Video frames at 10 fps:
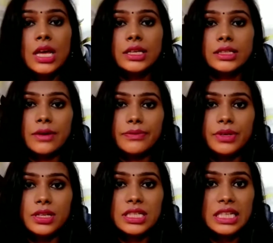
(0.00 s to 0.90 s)
या
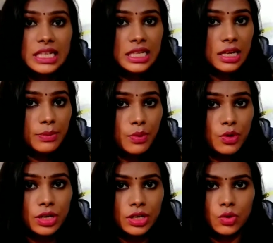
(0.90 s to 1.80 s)
फिर स्किन केयर
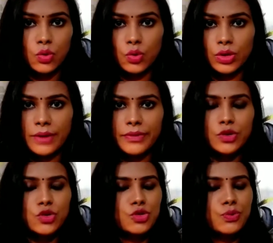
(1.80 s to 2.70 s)
प्रोडक्ट हो या फिर
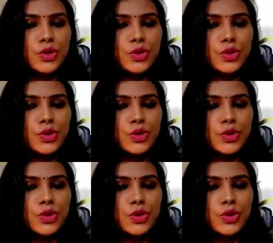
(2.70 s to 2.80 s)
कुछ